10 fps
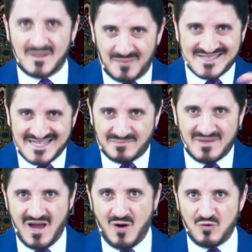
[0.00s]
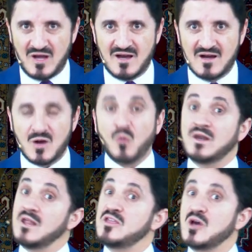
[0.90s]
البسيط من هؤلاء هو
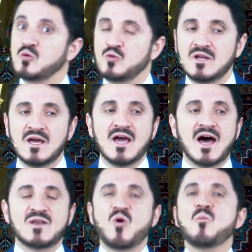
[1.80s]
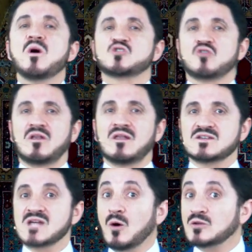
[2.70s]
الذي يظن أنه ما شاء الله
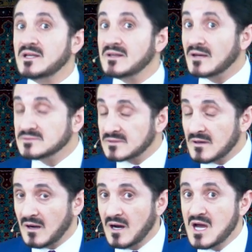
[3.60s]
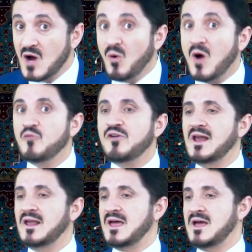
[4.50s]
جاوز القنطرة
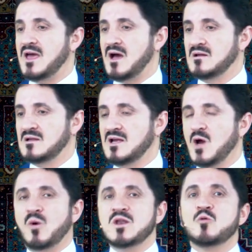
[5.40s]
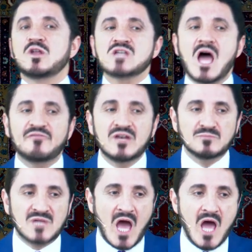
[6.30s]
وأوفى الغاية وأنه نجح في
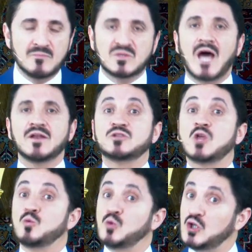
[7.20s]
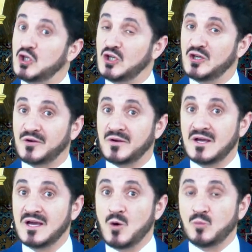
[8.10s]
الامتحان امتحان التنوير
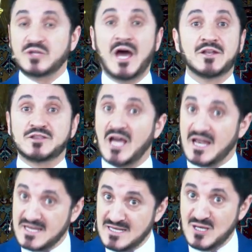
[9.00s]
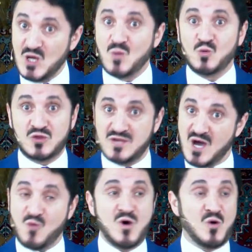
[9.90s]
وامتحان التعليم
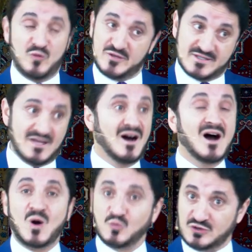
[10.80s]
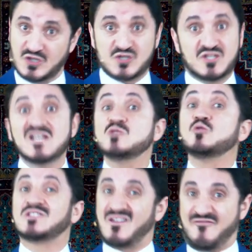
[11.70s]
والدعوة والإصلاح والتجديد
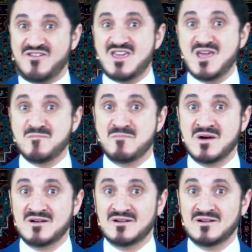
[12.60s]
والتفهيم